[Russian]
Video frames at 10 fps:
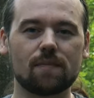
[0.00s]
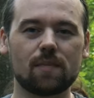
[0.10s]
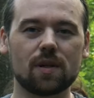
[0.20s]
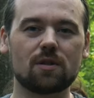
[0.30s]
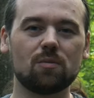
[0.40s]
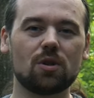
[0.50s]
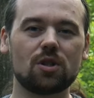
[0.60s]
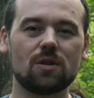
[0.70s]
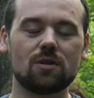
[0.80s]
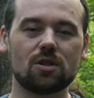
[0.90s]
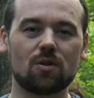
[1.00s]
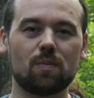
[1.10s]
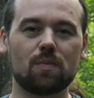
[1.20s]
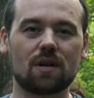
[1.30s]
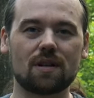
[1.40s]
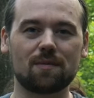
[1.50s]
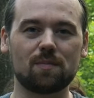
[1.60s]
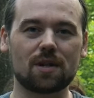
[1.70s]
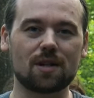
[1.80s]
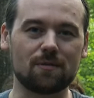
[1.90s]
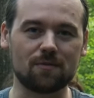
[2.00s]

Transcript: Поэтому решил, что пора, пора